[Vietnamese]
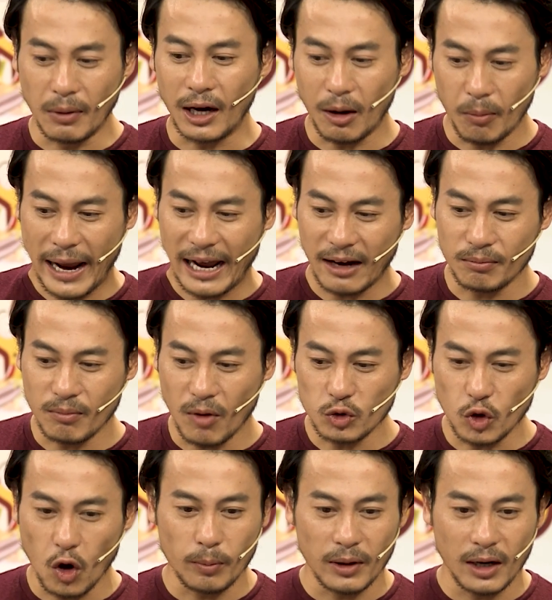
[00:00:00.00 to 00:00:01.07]
Khi mà Long
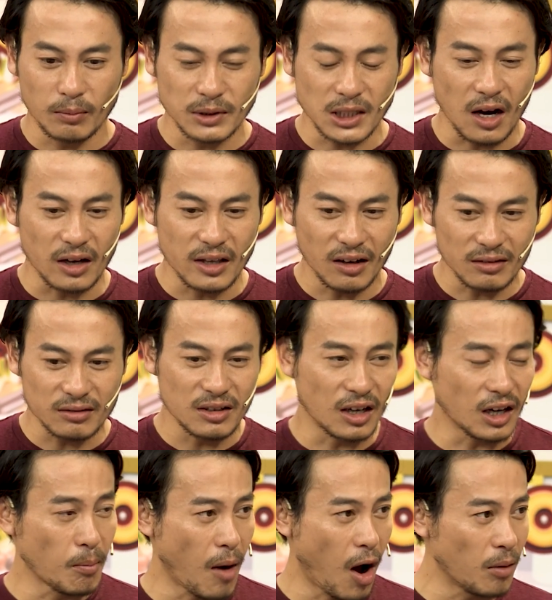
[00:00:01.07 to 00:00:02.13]
ăn món tôm thì Long sợ
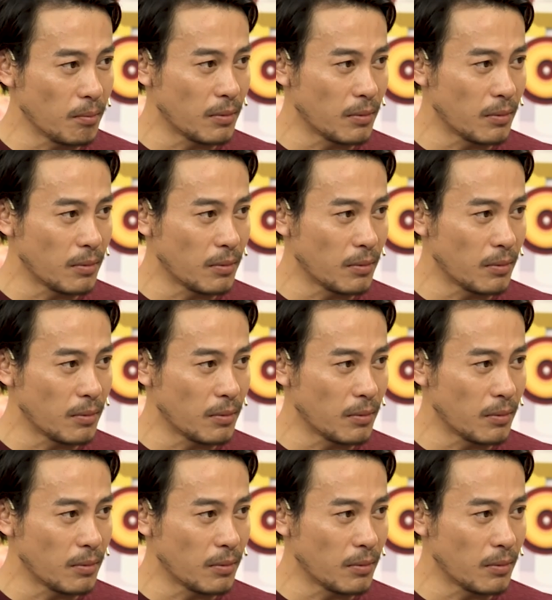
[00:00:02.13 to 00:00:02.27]
nhất những